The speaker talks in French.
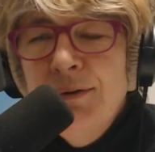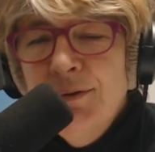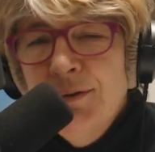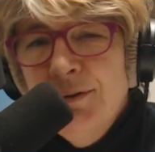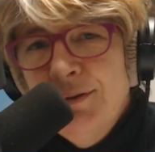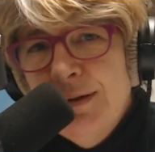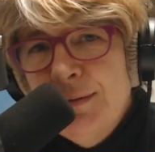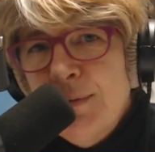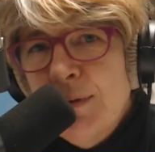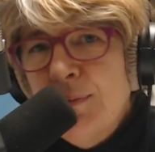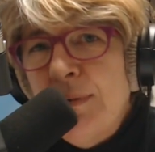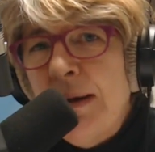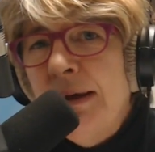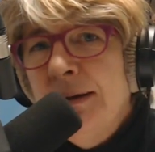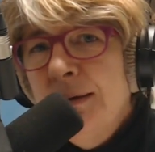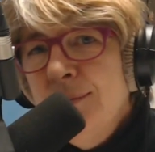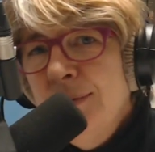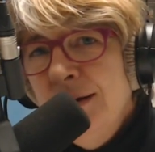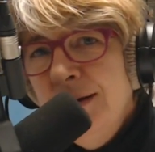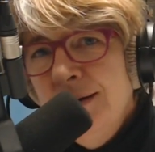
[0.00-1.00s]
essentiellement
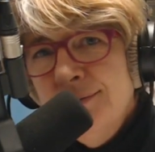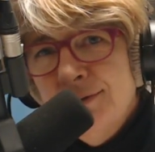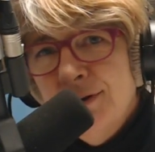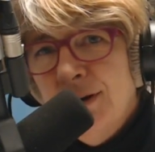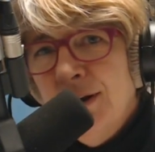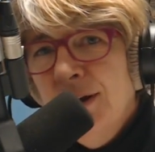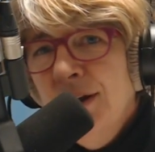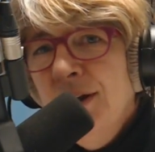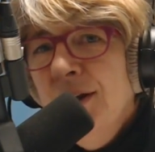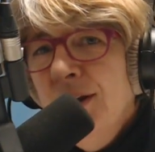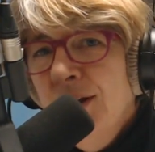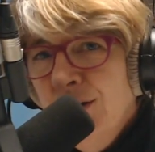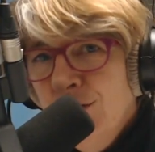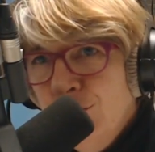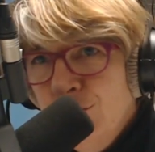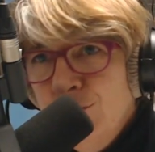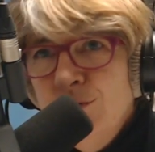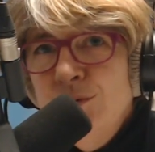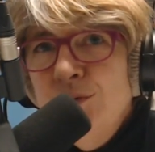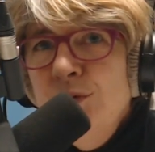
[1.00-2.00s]
par des bénévoles,
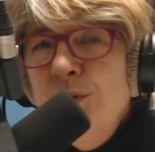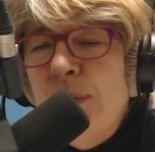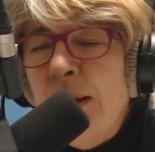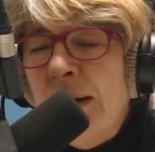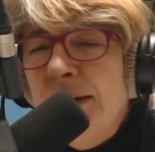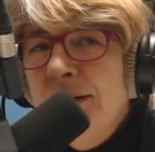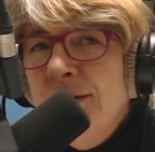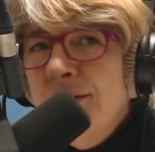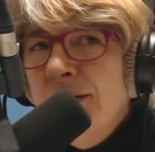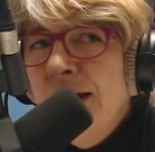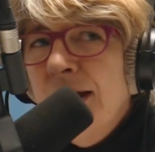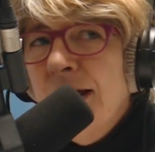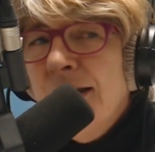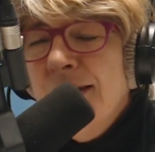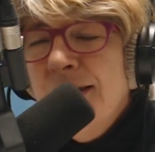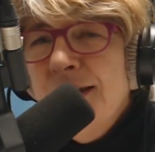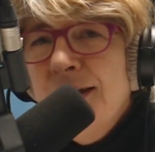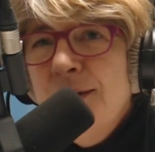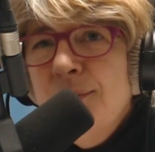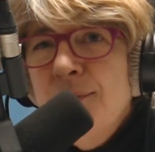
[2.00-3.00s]
soutenus par des
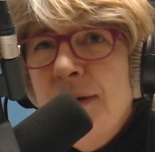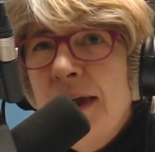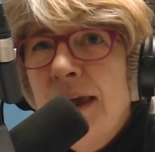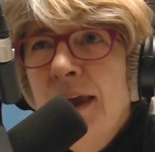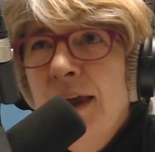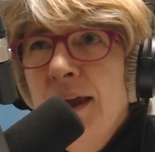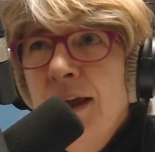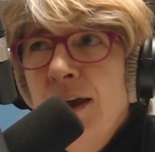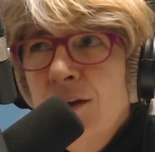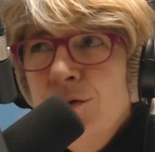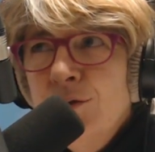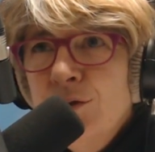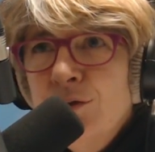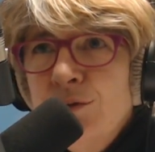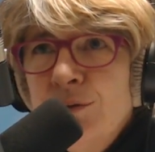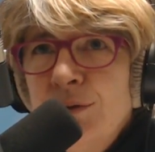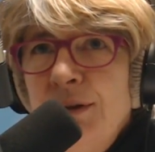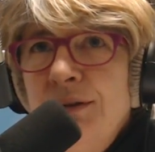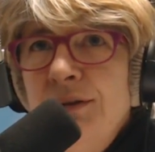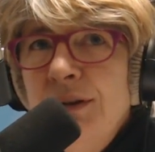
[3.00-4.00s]
salariés, mais ce
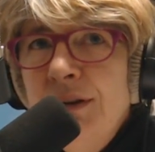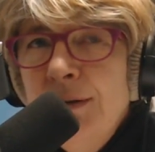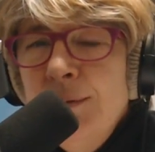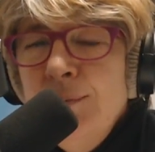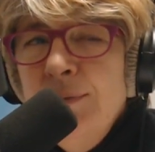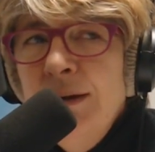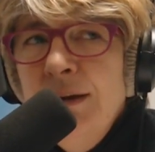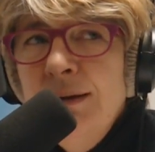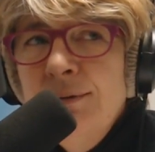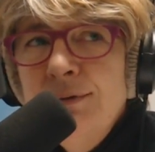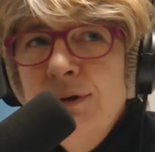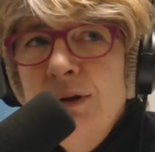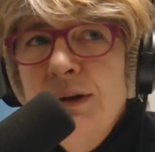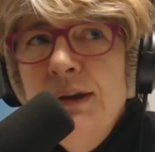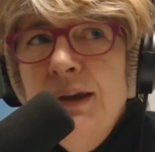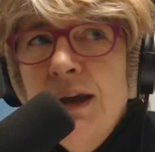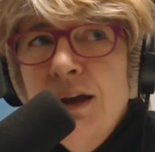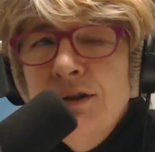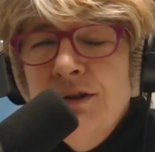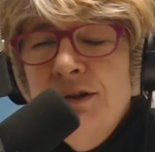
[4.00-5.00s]
sont des équipes bénévoles
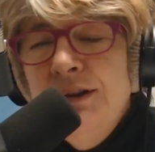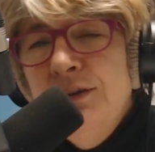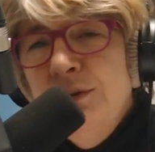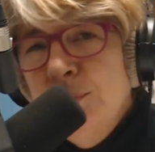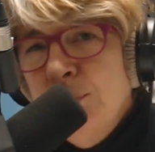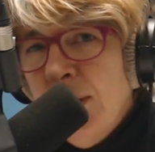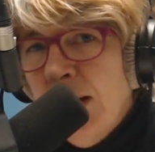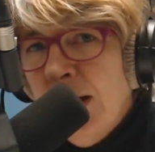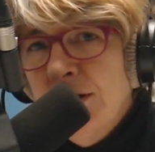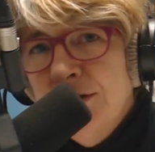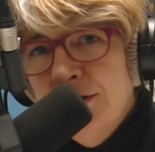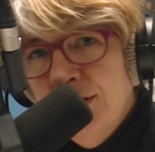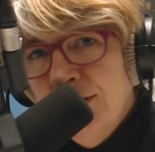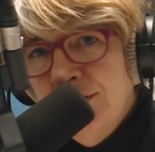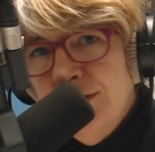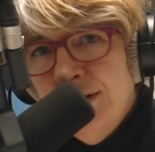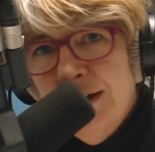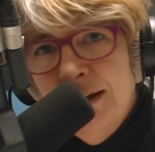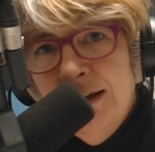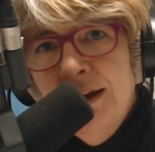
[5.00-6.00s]
qui agissent près de chez
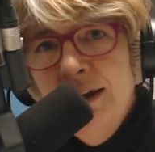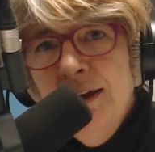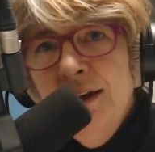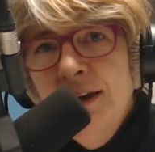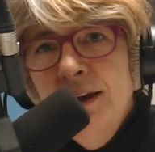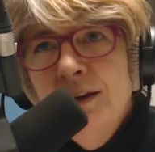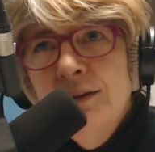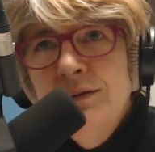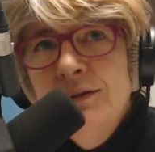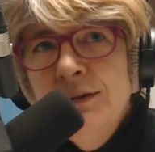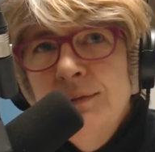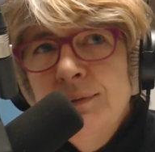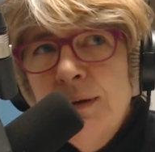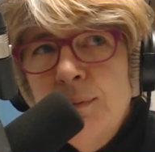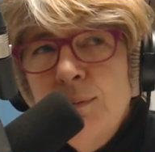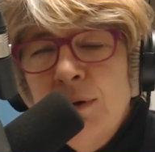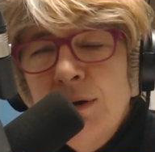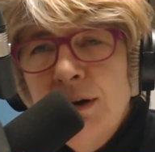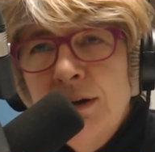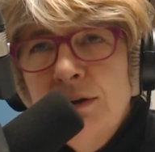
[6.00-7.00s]
elles. C'est
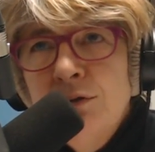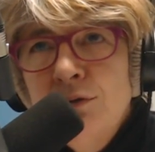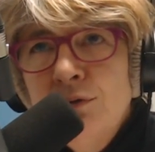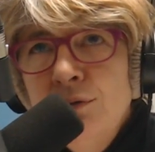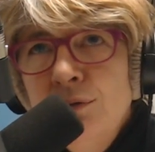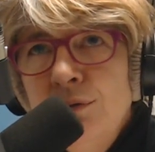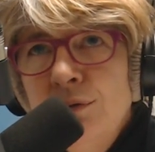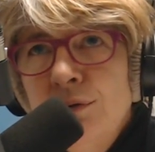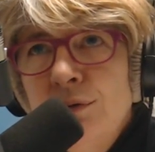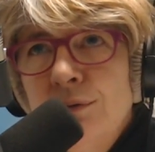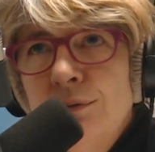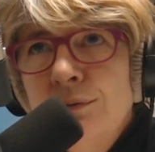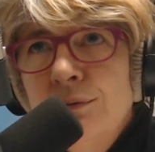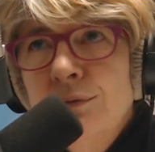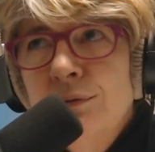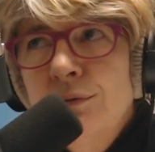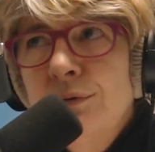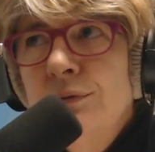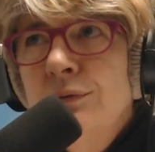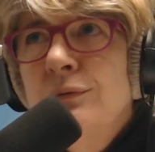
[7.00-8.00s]
vraiment là-dessus que
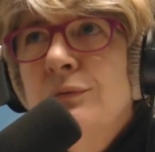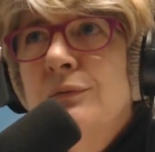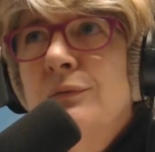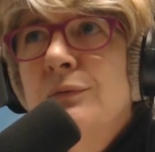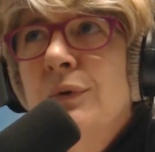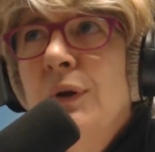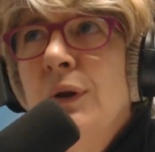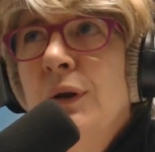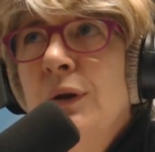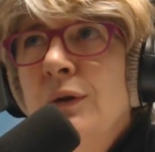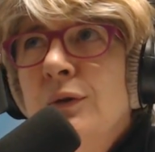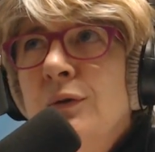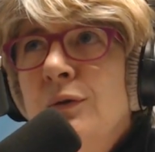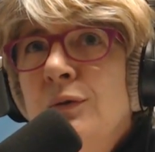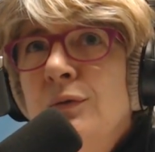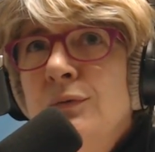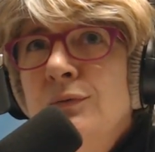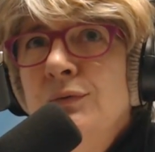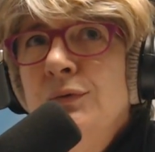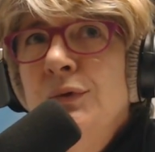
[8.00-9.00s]
l'on que l'on
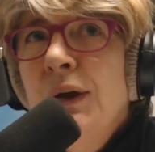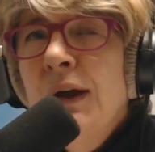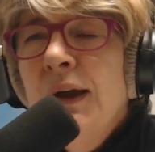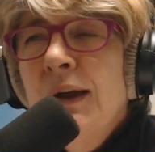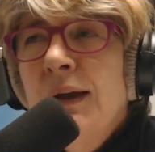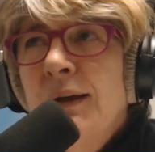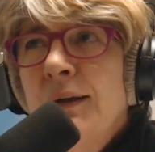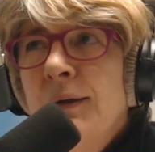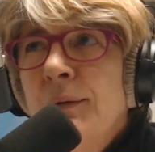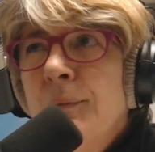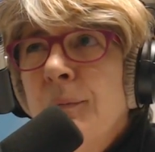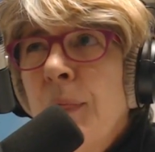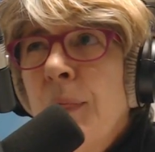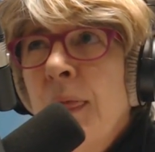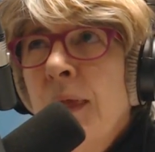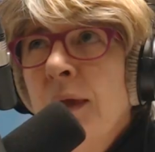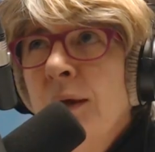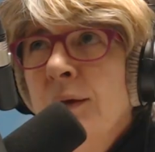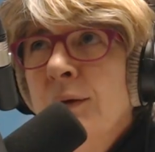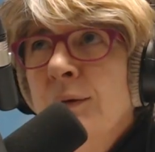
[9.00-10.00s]
que l'on voudrait
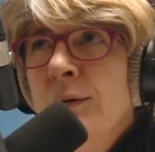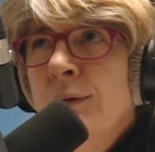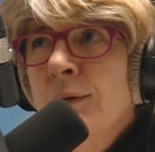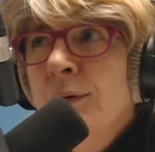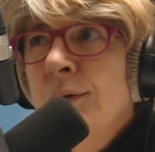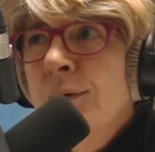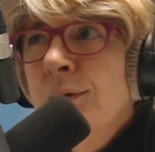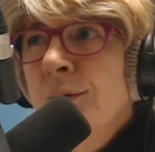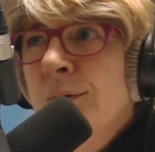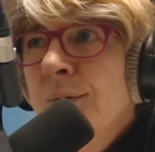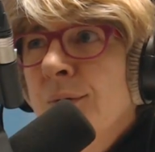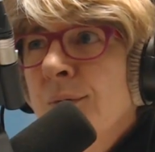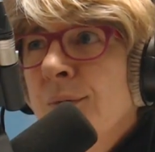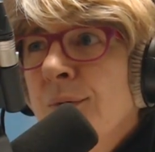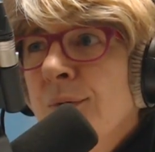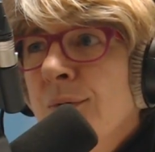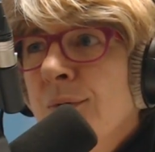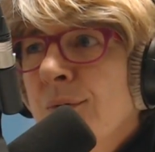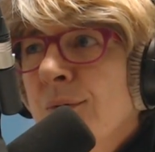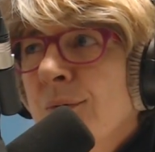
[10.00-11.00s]

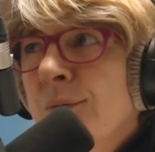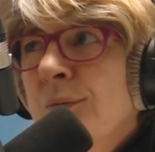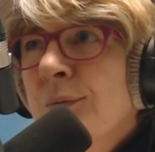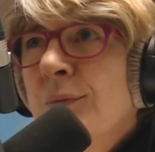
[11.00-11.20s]
euh,